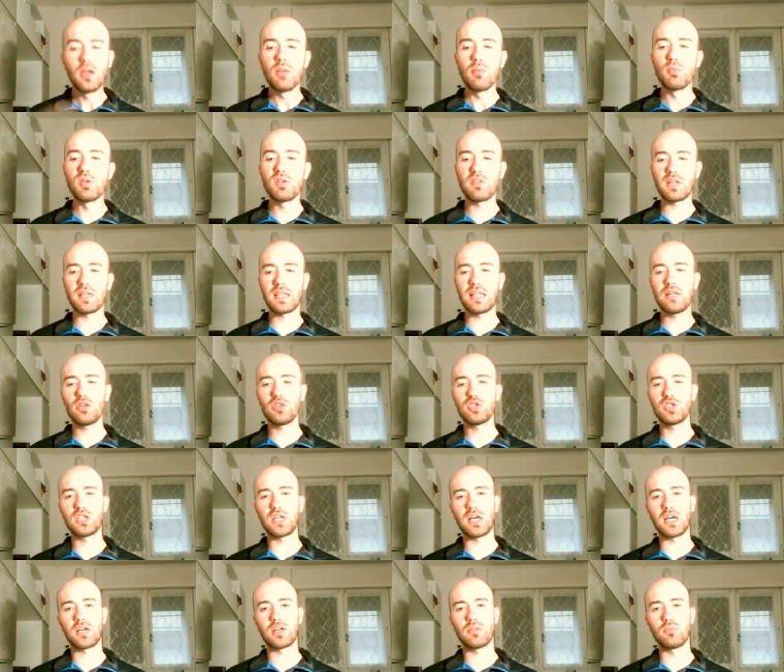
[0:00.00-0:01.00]
Mio fratello
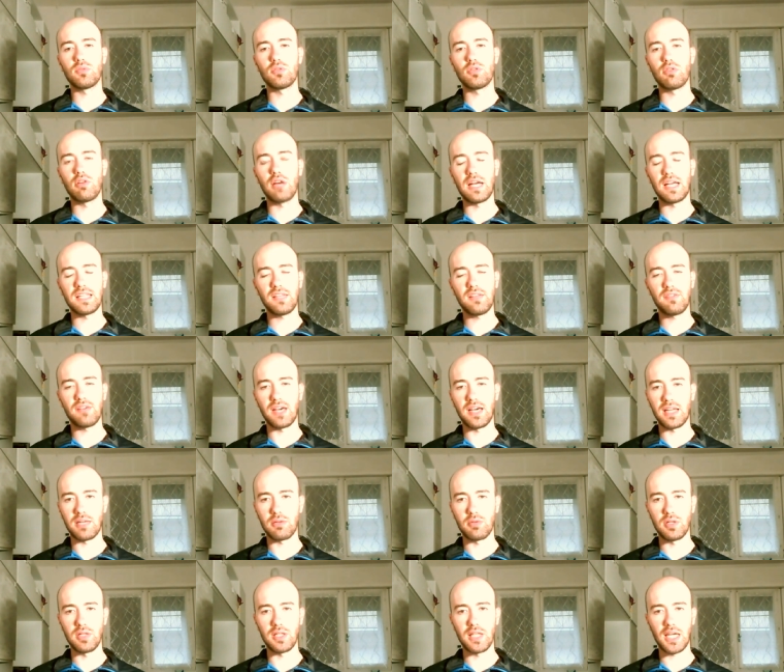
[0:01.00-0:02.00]
Giacomo ha da
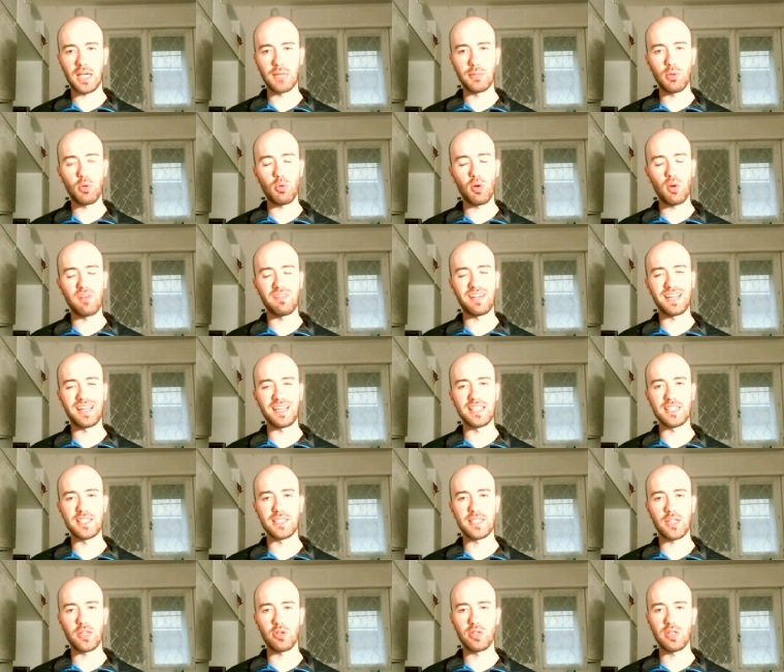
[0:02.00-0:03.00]
fare, quindi eccomi qua a fare gli
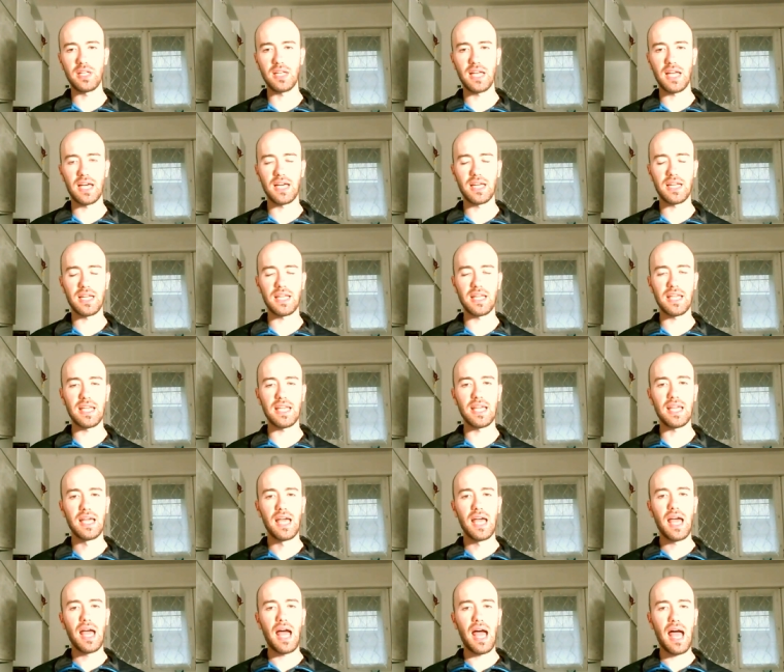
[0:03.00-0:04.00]
straordinari e
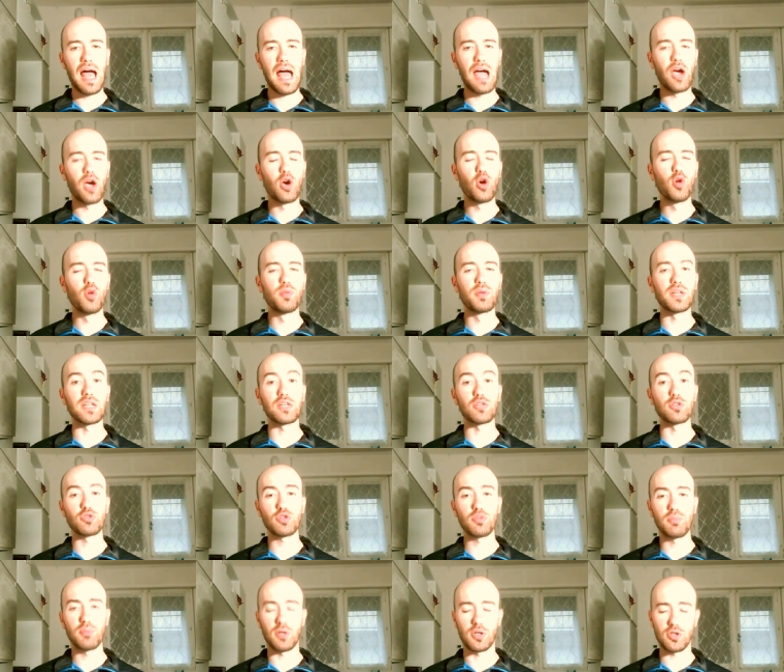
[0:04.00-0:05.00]
a coprire il
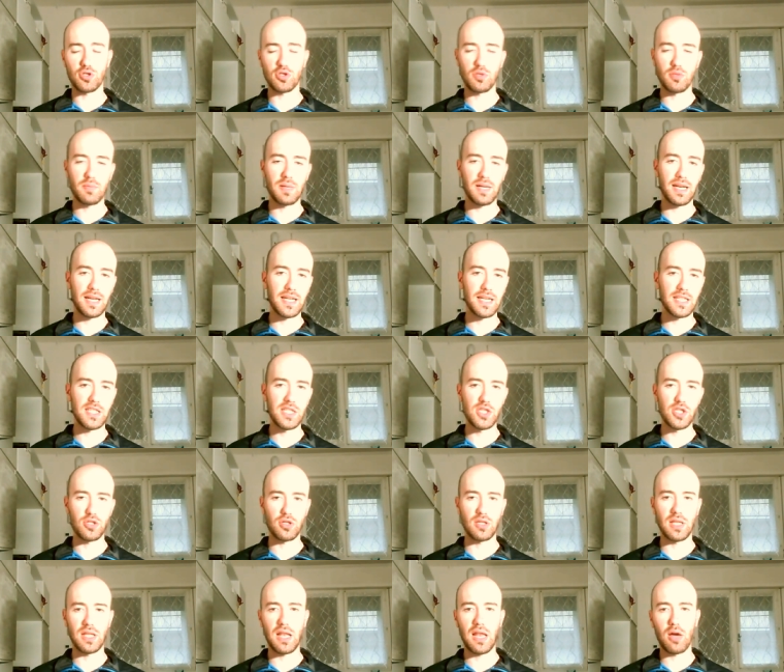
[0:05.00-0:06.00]
suo posto per la
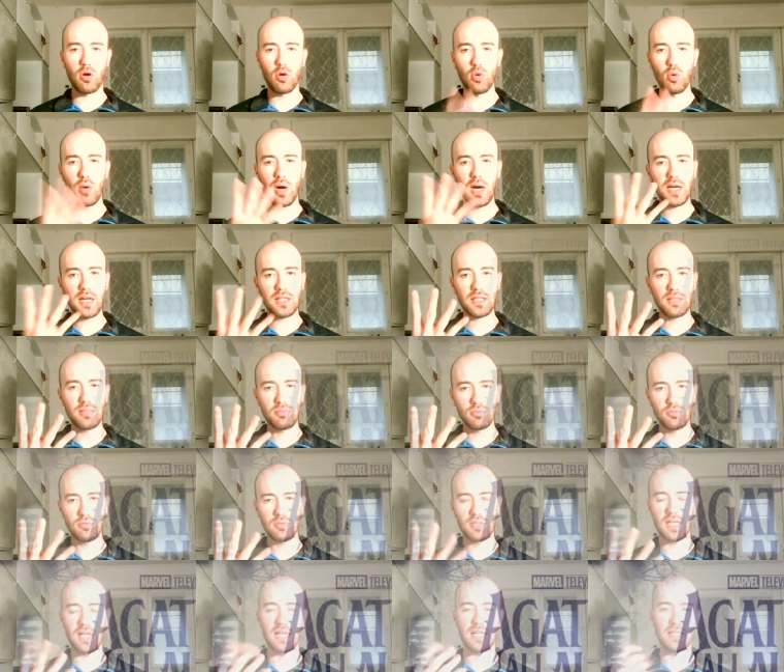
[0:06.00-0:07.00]
recensione della quarta
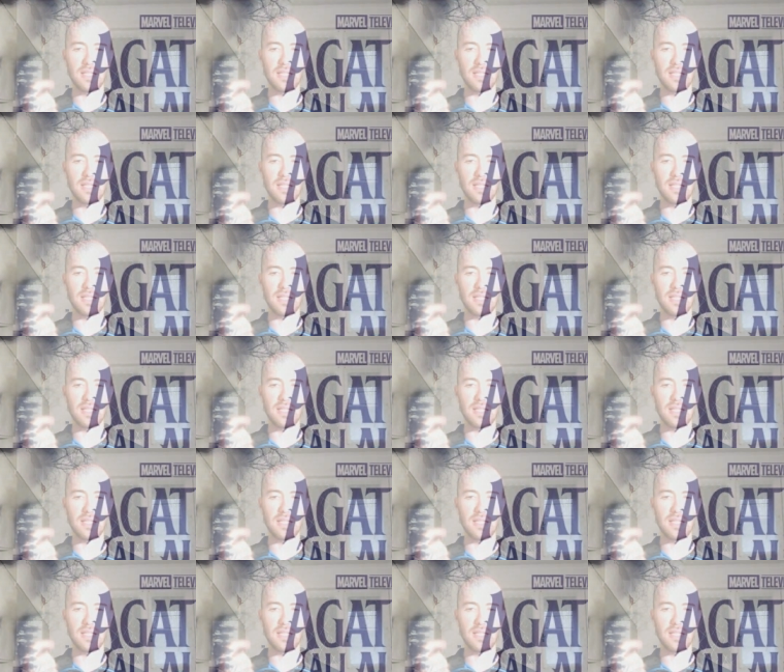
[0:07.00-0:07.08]
puntata